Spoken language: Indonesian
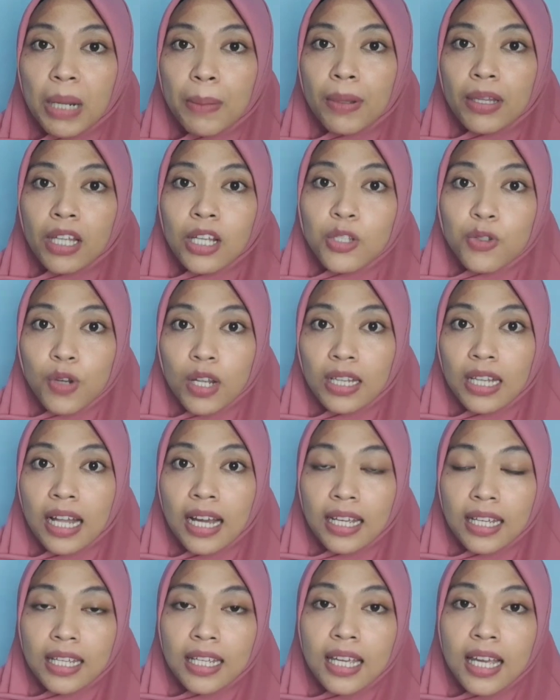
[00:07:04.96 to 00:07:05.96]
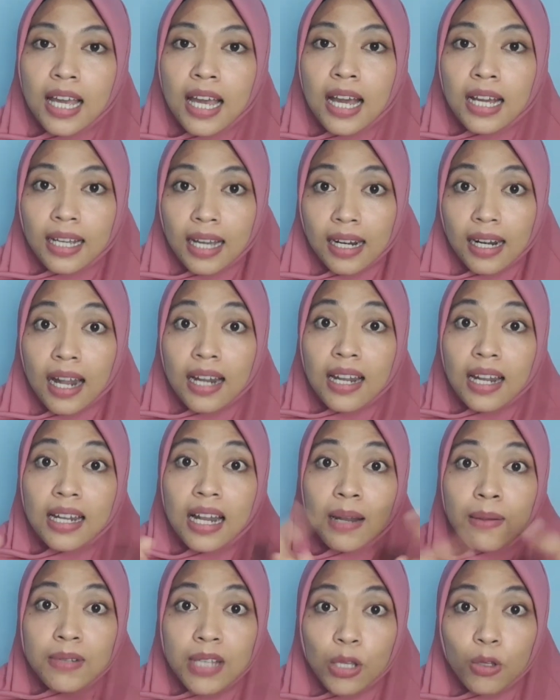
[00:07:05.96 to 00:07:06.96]
mendapatkan surat lagi karena ada
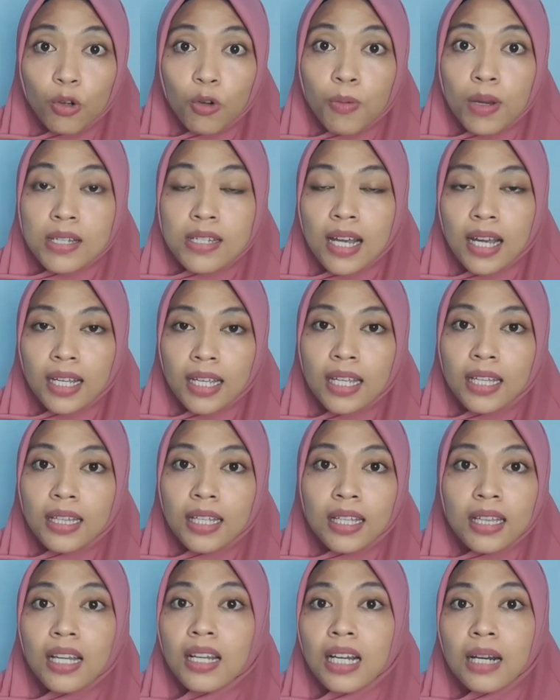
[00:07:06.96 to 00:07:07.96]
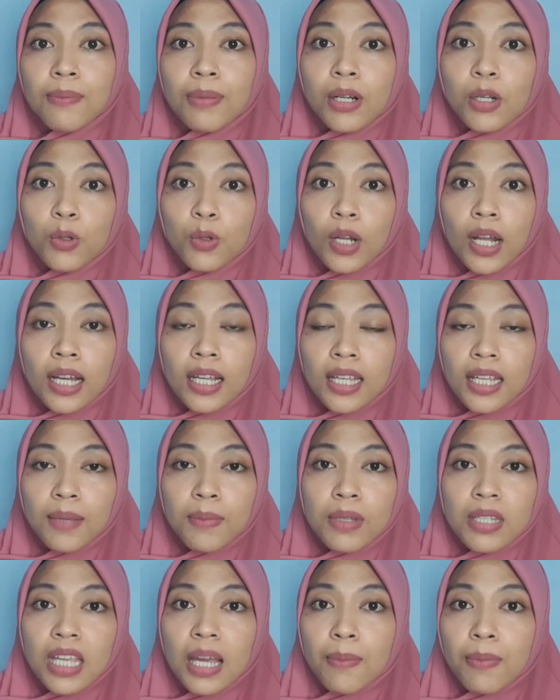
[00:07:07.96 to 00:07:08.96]
dalam satu rumah sakit kita nggak perlu lagi
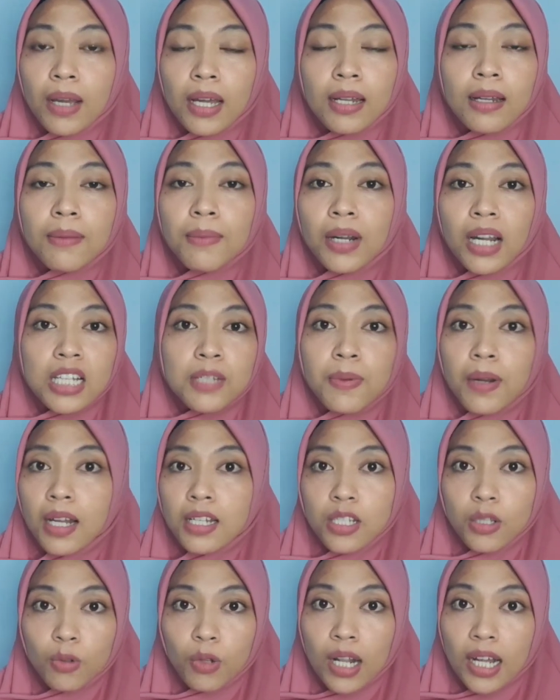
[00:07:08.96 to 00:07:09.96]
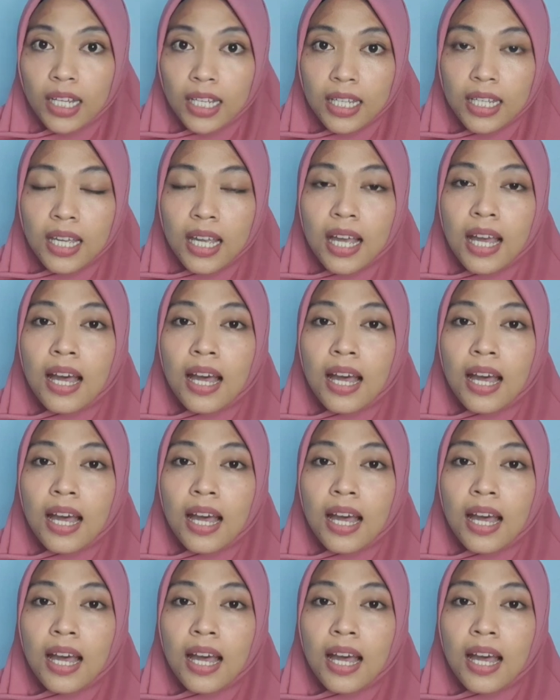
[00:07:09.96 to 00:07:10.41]
menyiapkan berkas-berkas itu lagi,